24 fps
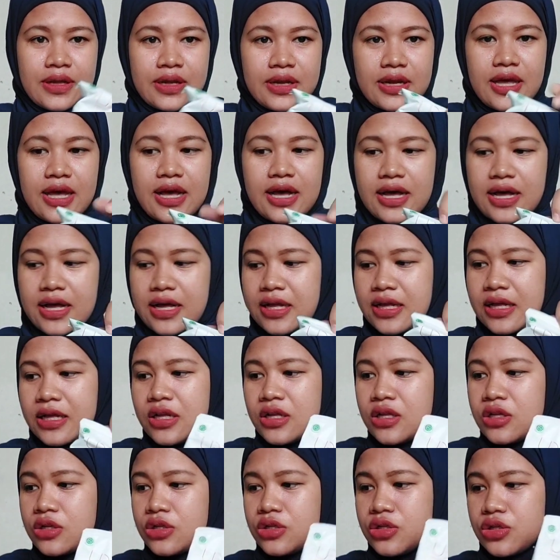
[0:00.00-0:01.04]
nah
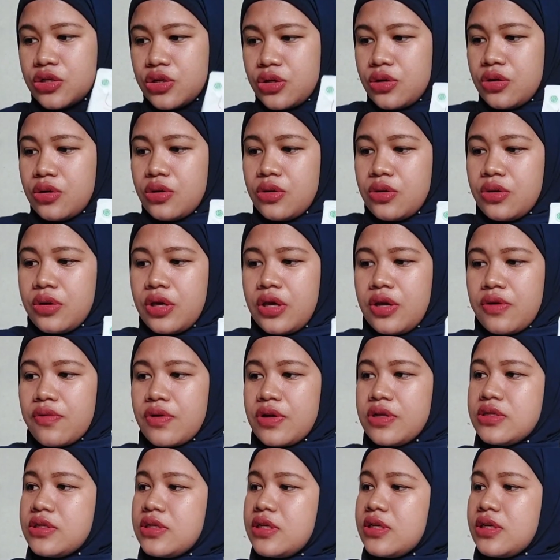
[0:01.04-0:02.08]
so here
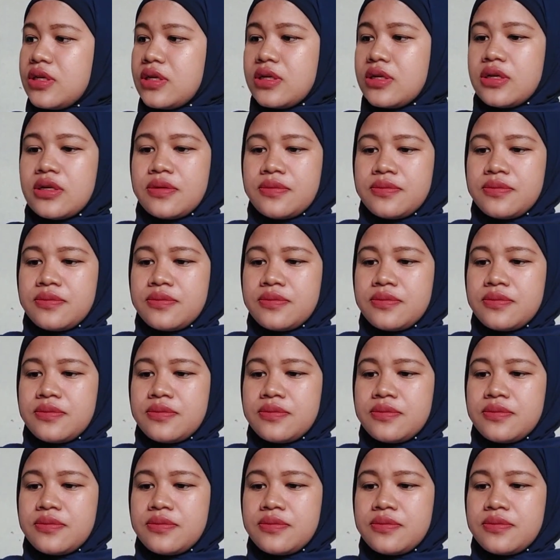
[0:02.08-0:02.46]
is the